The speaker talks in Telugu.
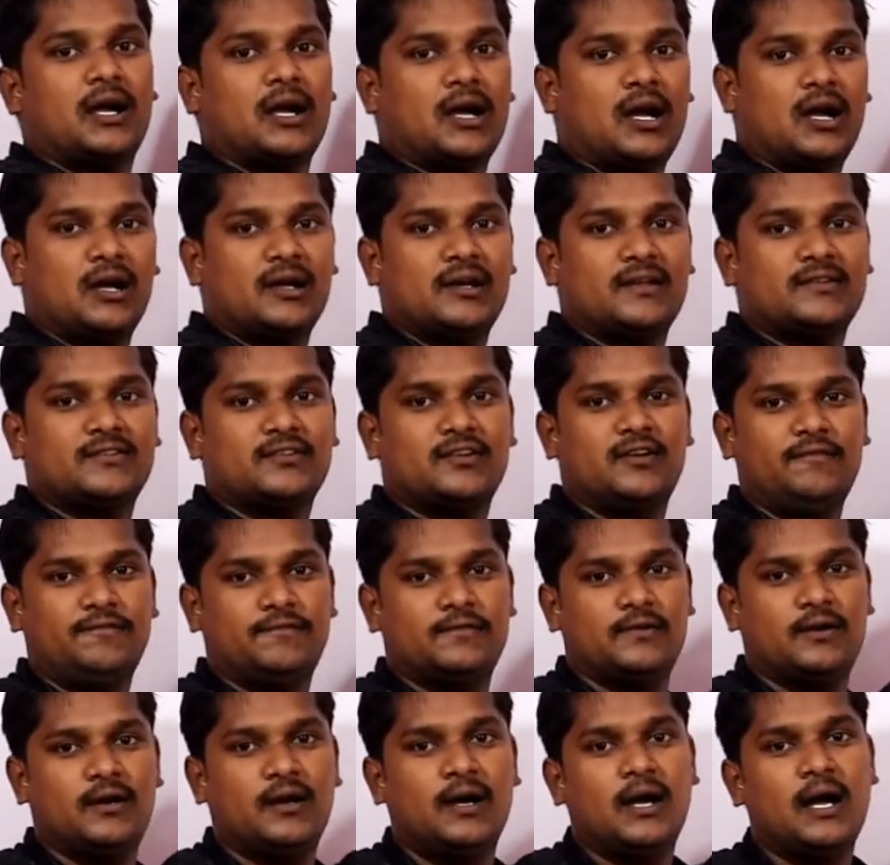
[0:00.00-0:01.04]
కాంగ్రెస్ ఆఫ్
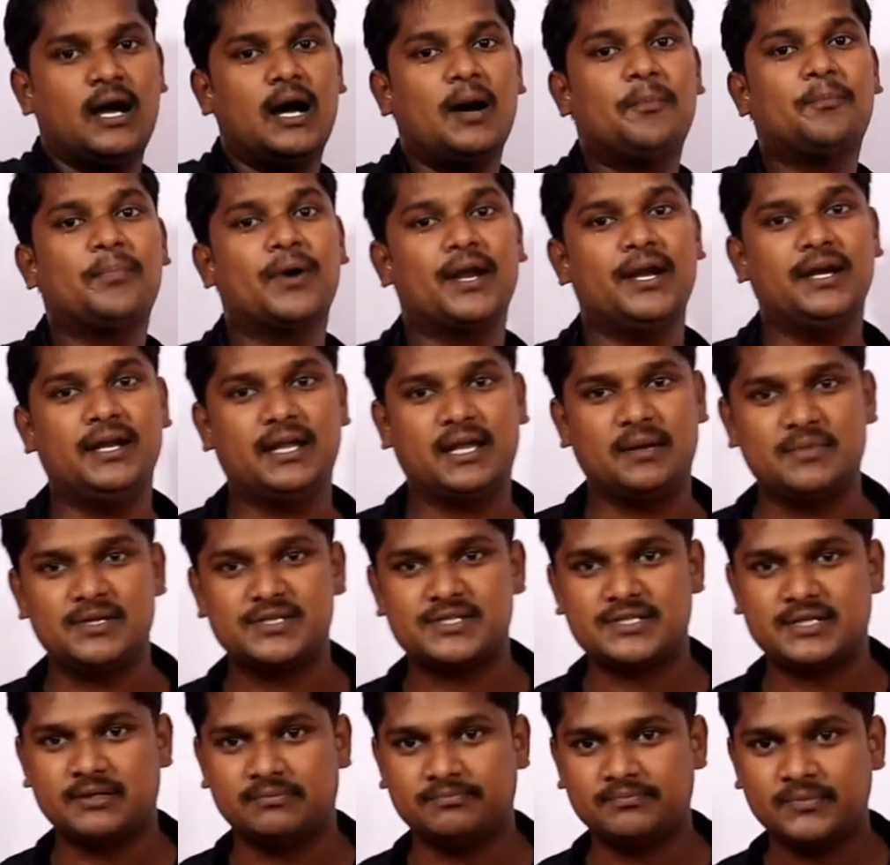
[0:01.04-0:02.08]
అప్లైడ్
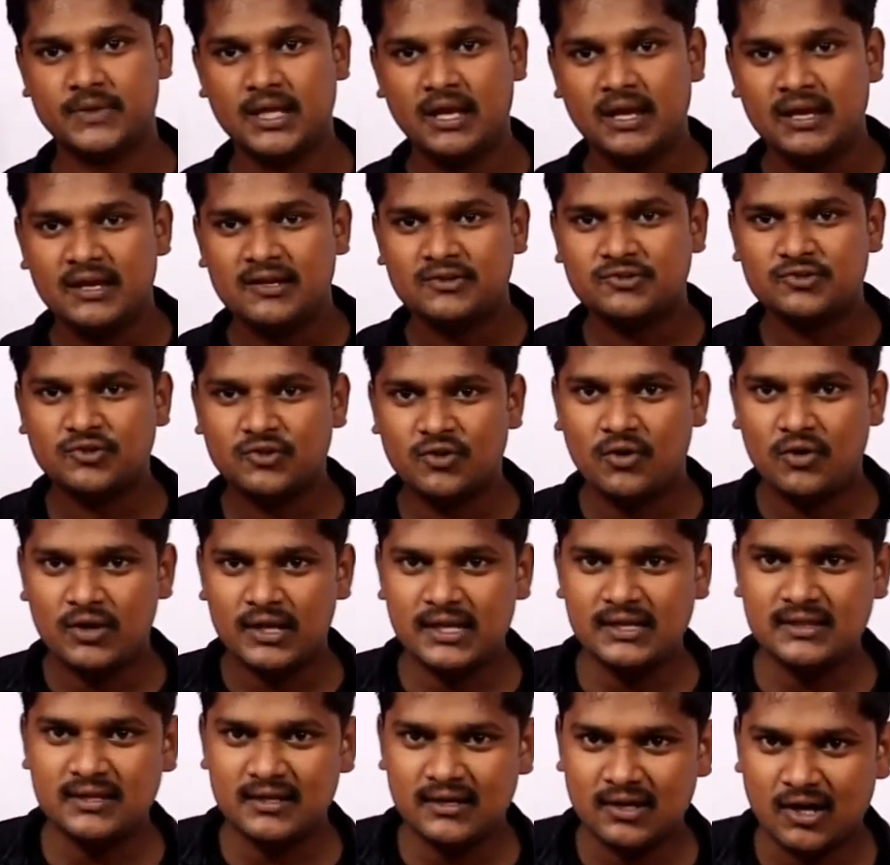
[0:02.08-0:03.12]
కెమిస్ట్రీ సో
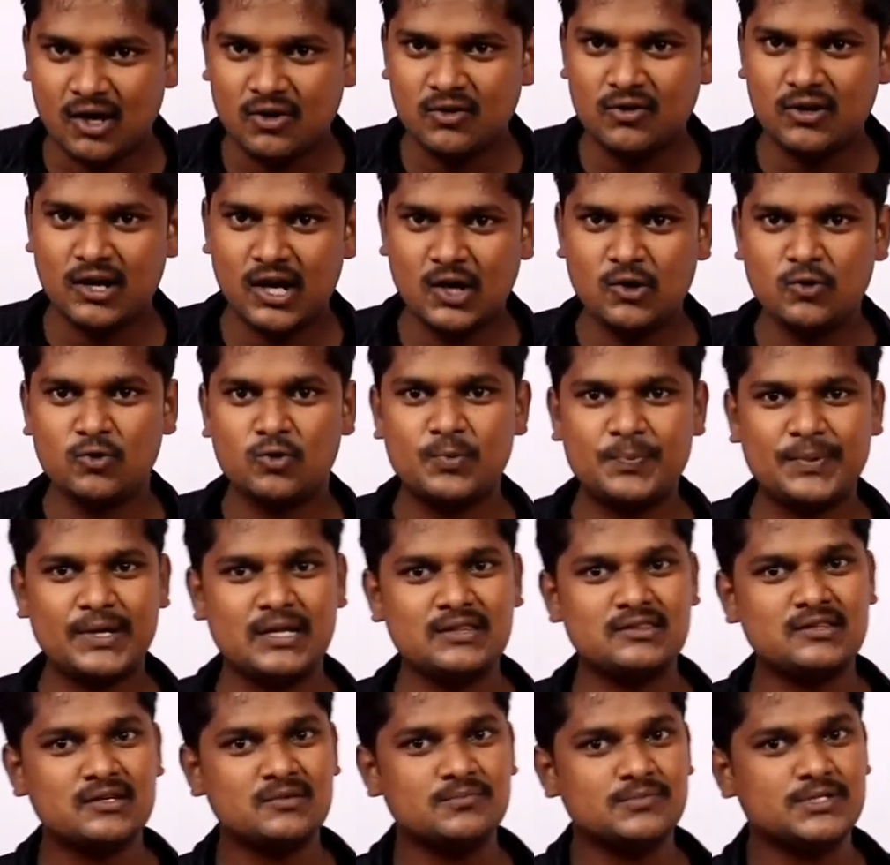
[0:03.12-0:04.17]
ఇది రాను రాను
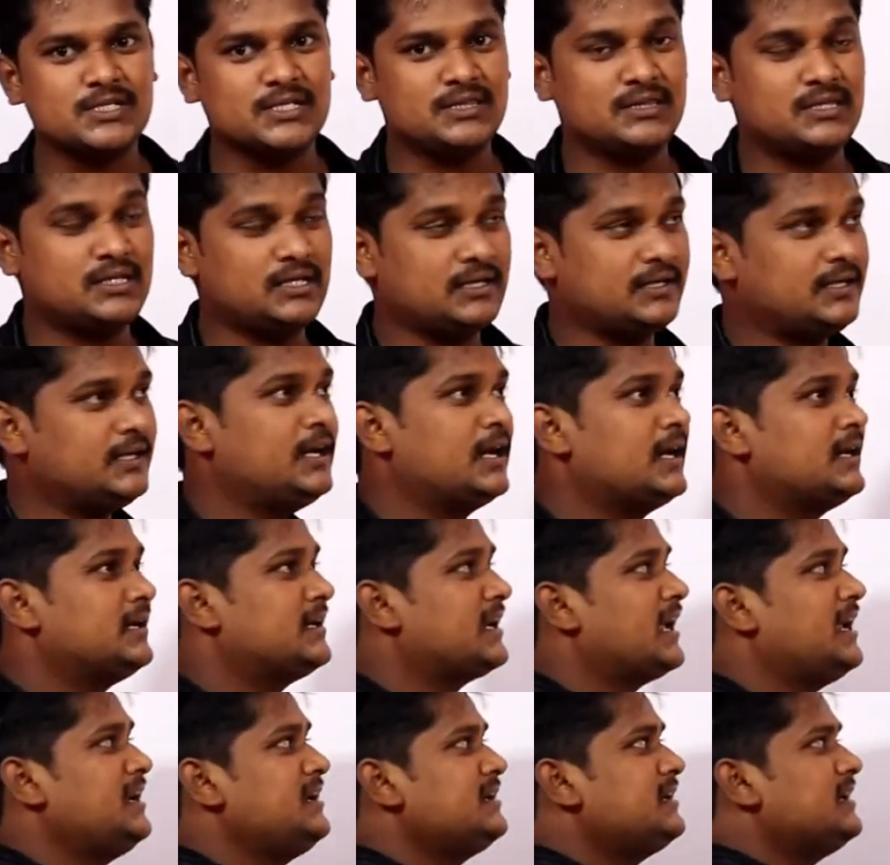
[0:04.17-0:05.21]
రూపాంతరం చెంది
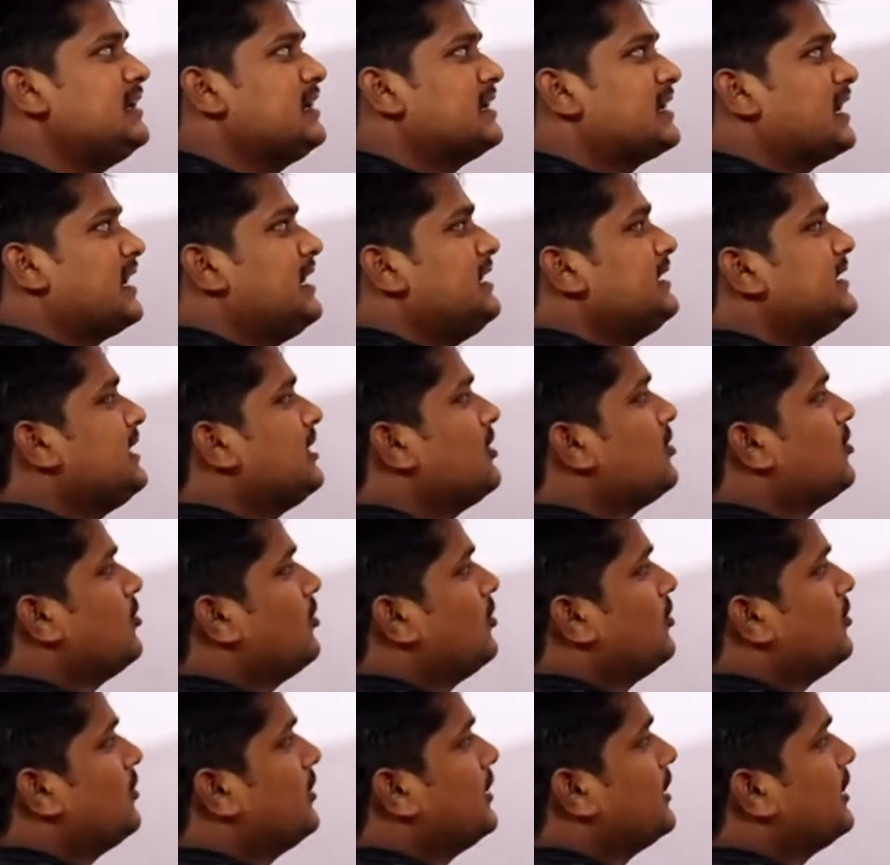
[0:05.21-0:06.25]
నైన్టీన్ నైన్టీన్లో
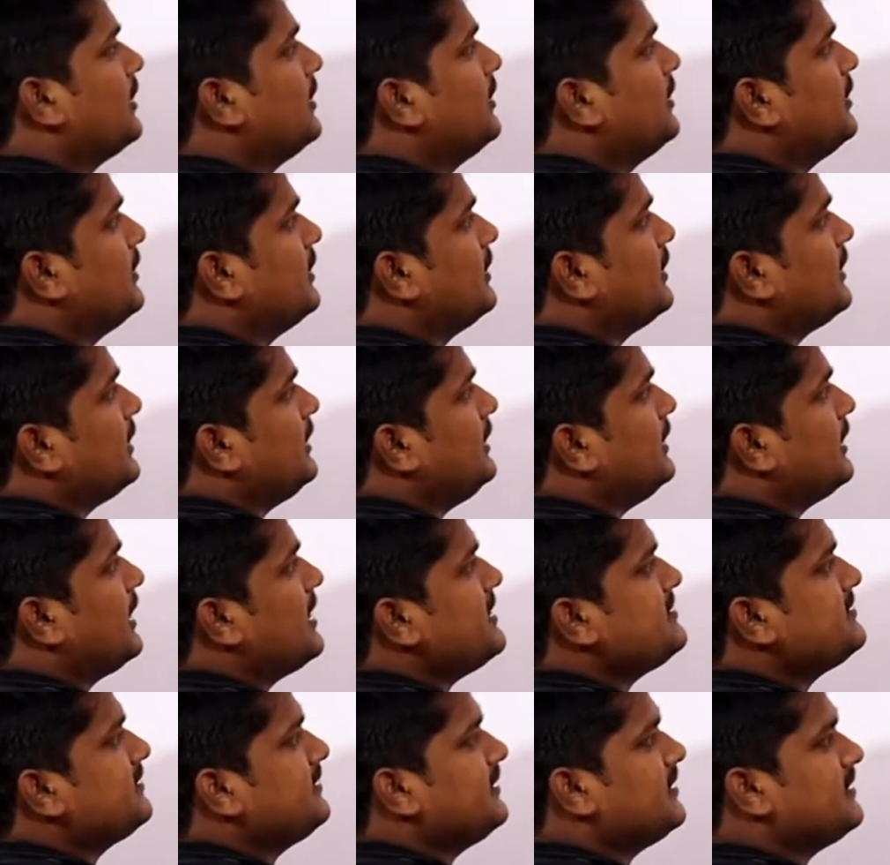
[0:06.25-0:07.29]
ఈ
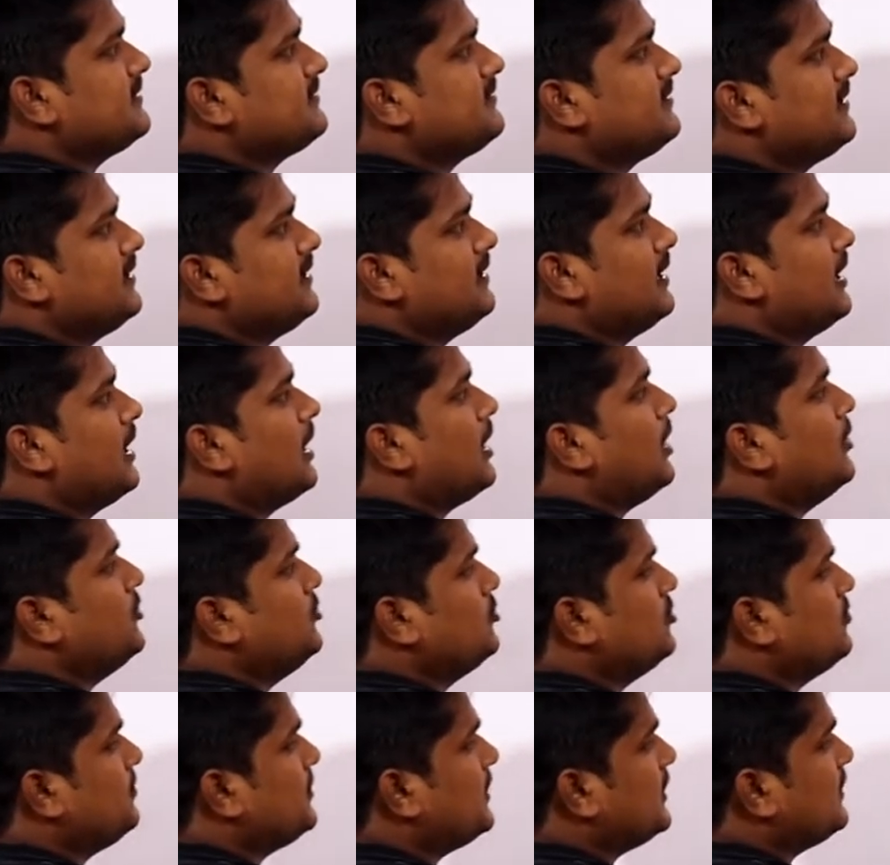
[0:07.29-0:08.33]
ఐసిఏసి
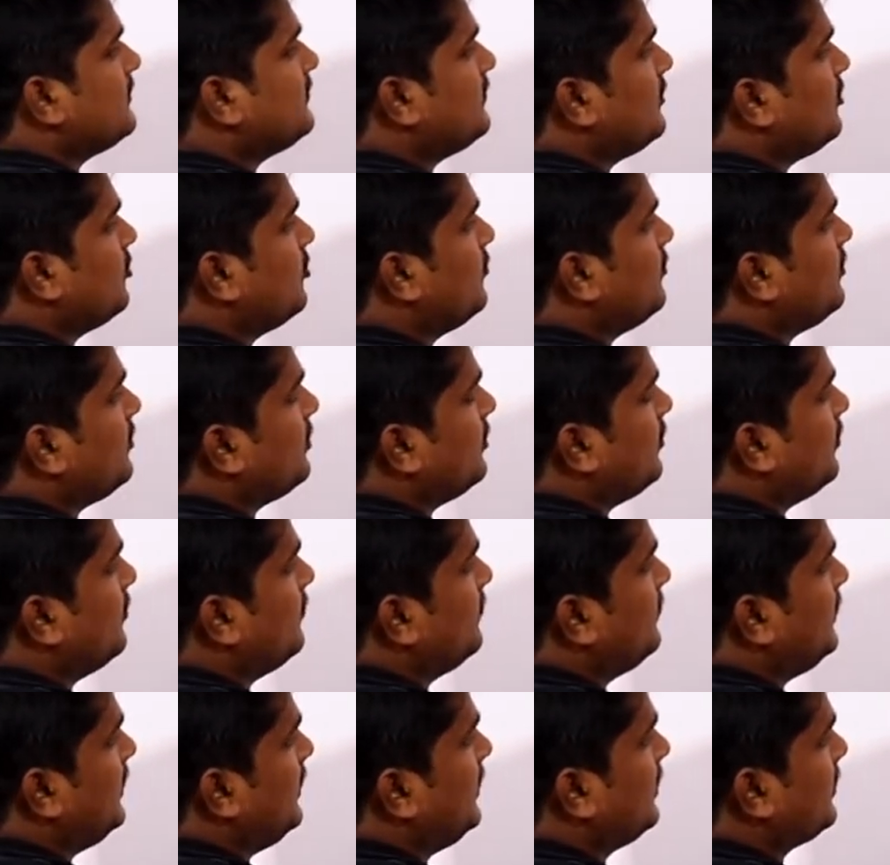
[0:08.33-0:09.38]
ఐయుపిఎస్సిలో
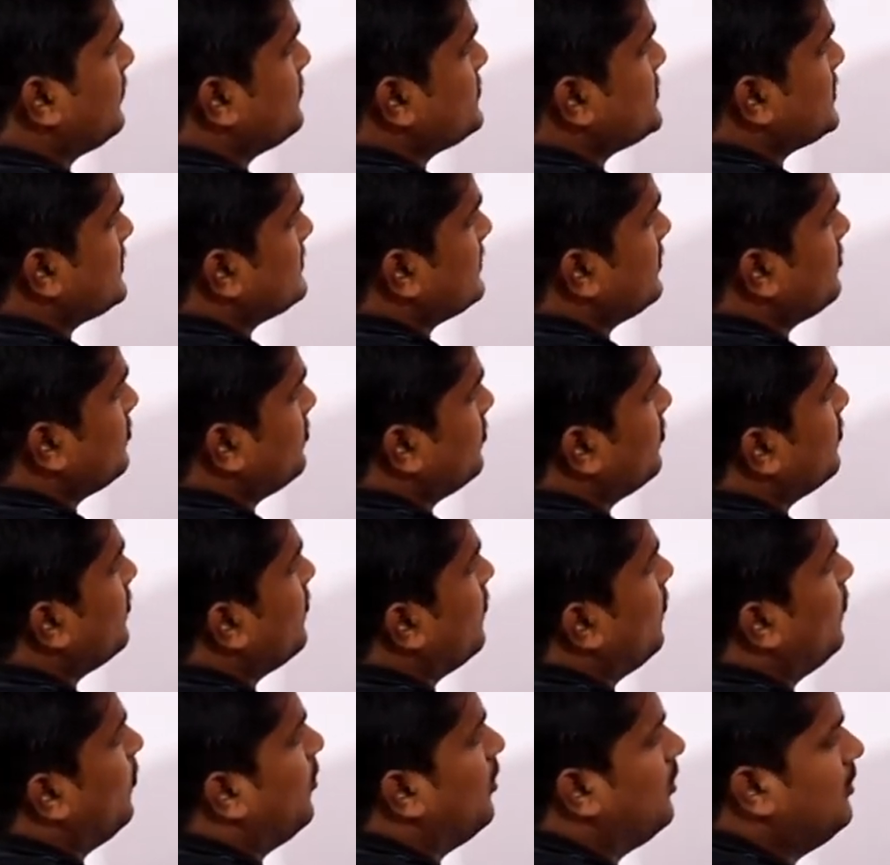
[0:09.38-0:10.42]
విలీనం చేశారు
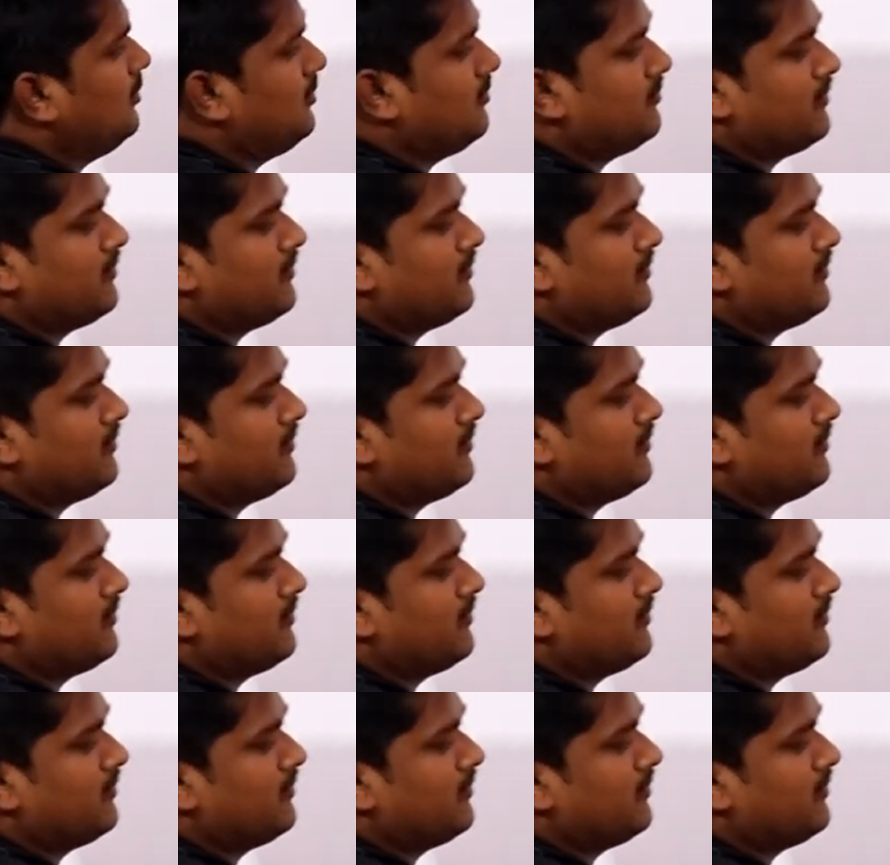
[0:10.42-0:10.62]
వరల్డ్